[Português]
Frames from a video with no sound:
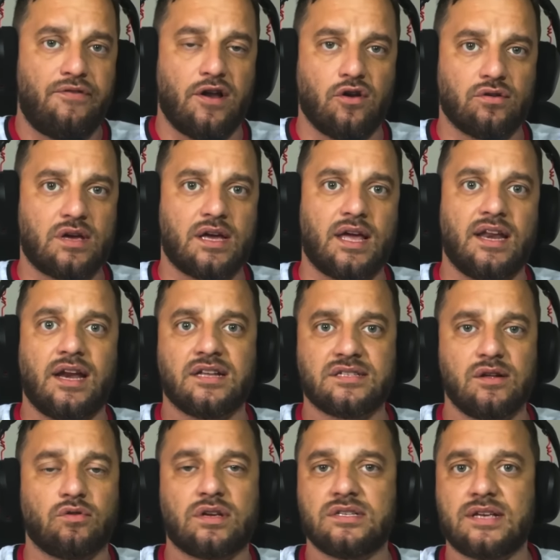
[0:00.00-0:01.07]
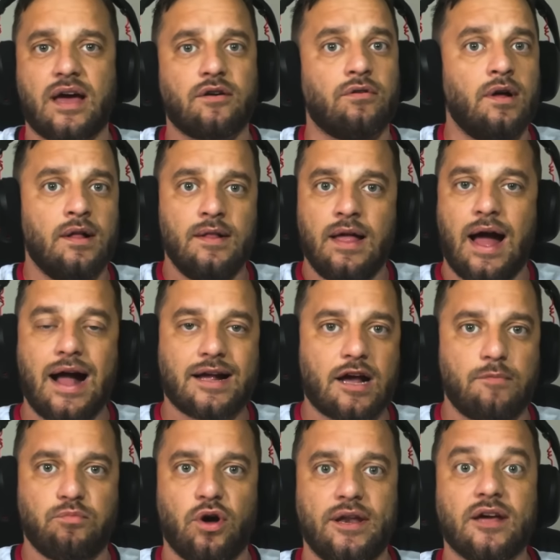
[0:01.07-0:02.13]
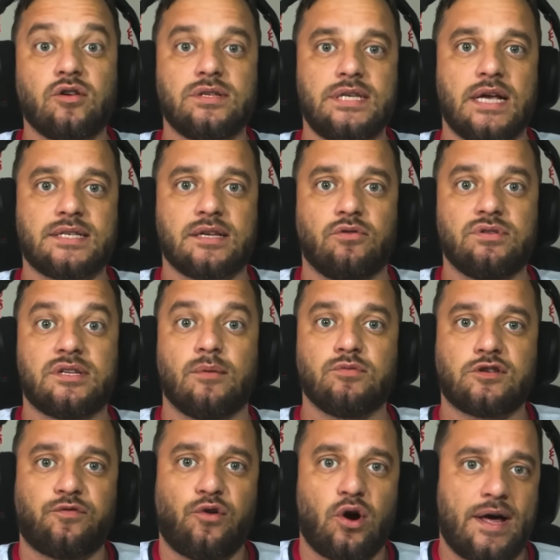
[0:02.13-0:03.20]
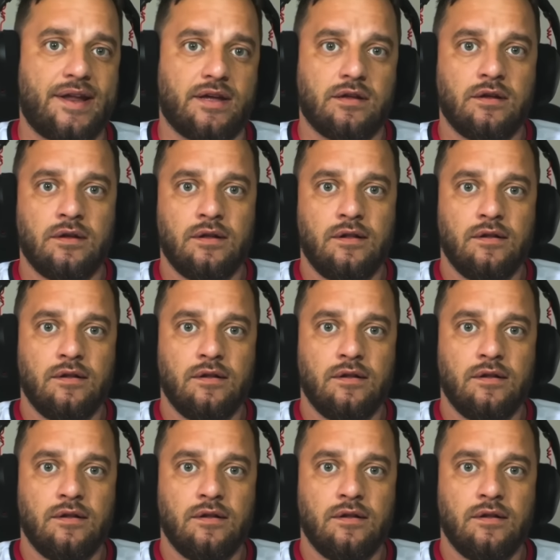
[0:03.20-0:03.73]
falou o que queria, eles não quiseram, acabou a negociação, estamos fora.